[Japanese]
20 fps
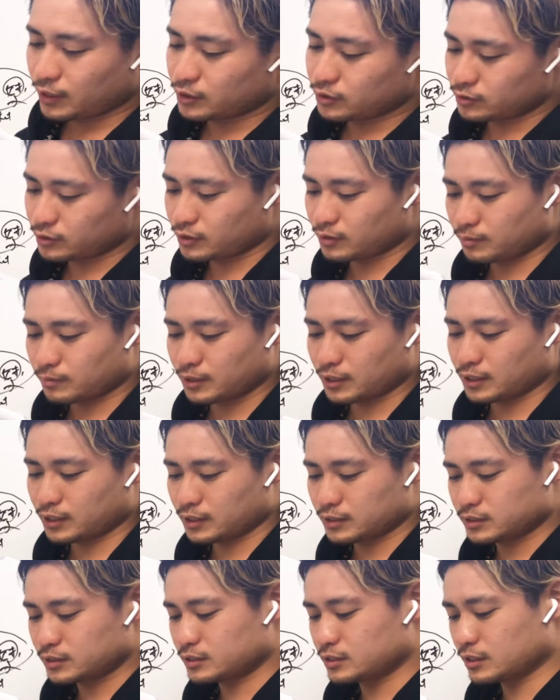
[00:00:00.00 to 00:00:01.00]
言って
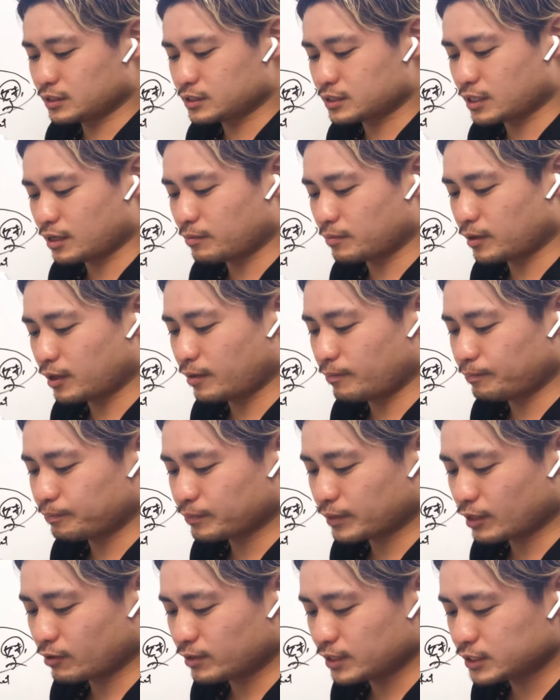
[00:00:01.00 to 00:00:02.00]
ます。次3番。
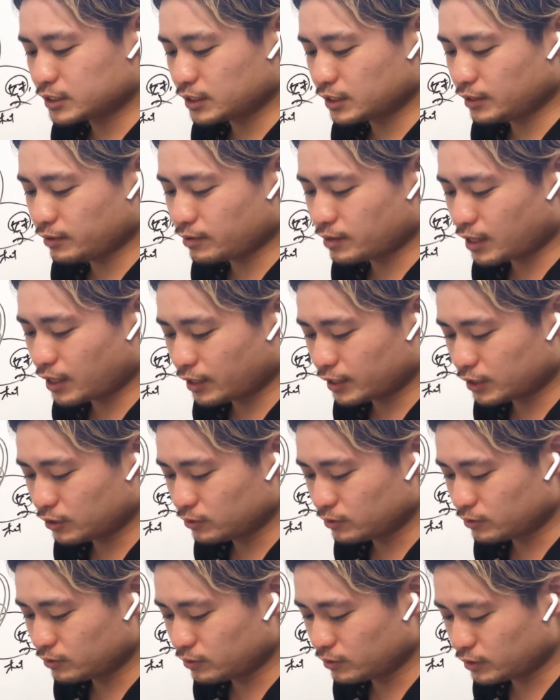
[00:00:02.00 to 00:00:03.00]
わしには、ひ
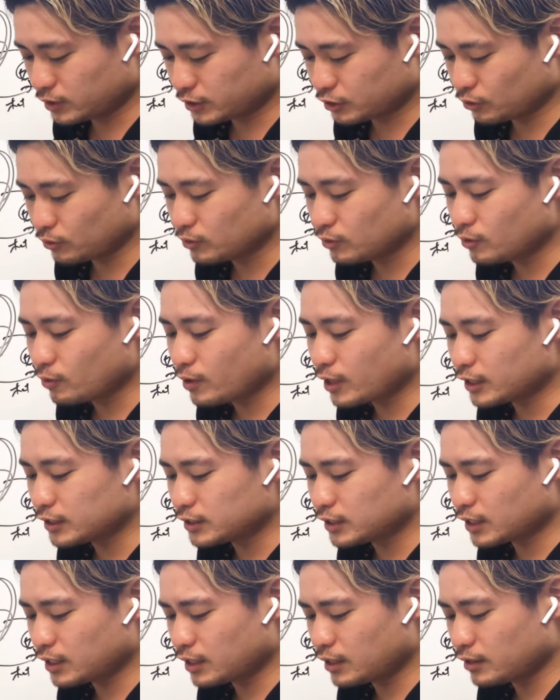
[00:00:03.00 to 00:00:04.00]
ろの、人の
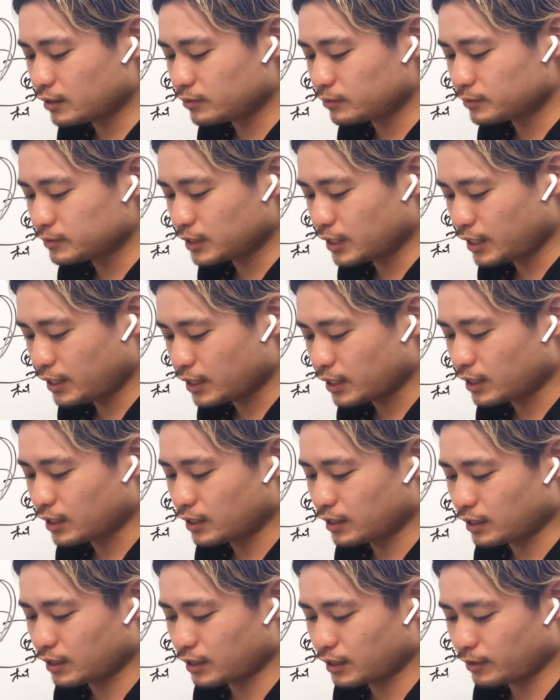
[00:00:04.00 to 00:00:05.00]
渡ら、ね、
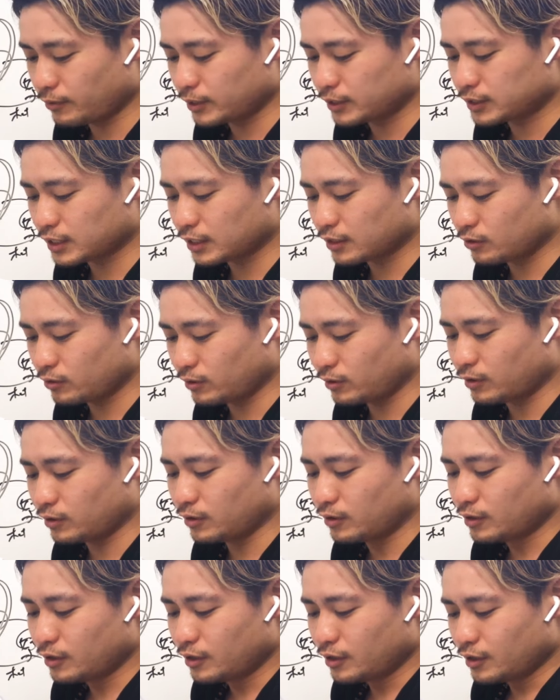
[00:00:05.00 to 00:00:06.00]
腹渡の
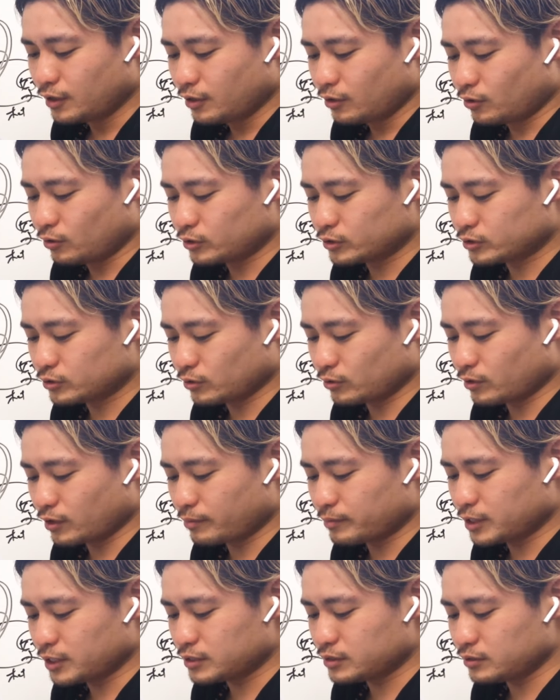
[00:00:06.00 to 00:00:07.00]
奥底が
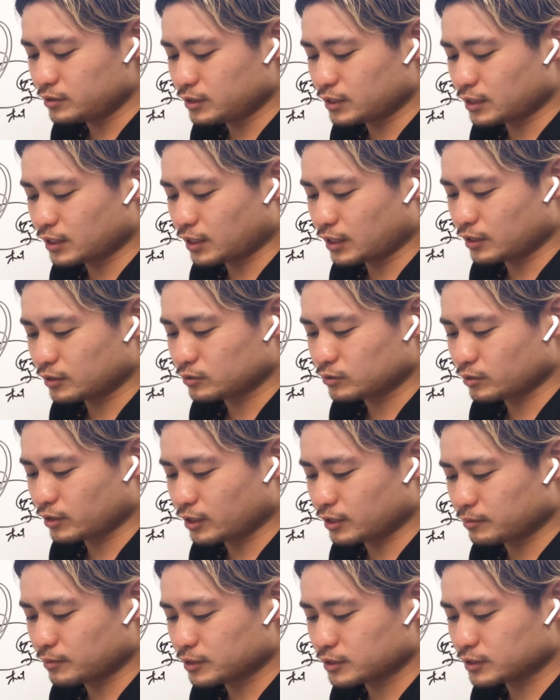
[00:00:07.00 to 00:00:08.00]
見えすぎてならぬとあ
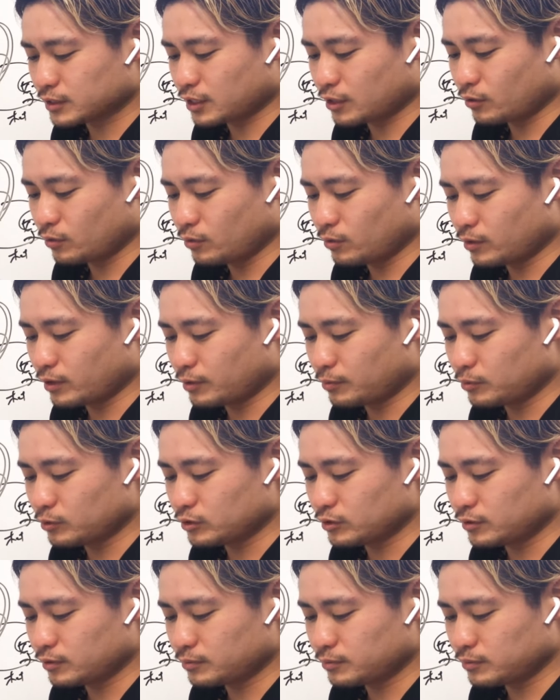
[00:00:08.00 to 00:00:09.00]
りますが、王はも
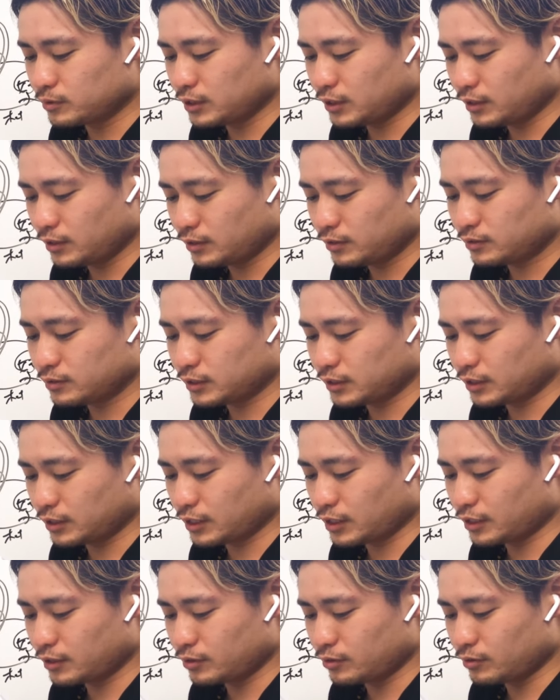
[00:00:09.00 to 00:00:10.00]
と、ね、人
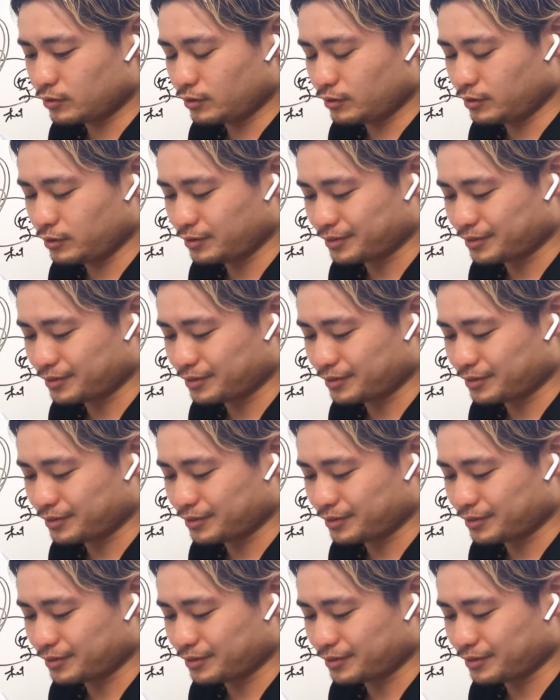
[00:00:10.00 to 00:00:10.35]
間の、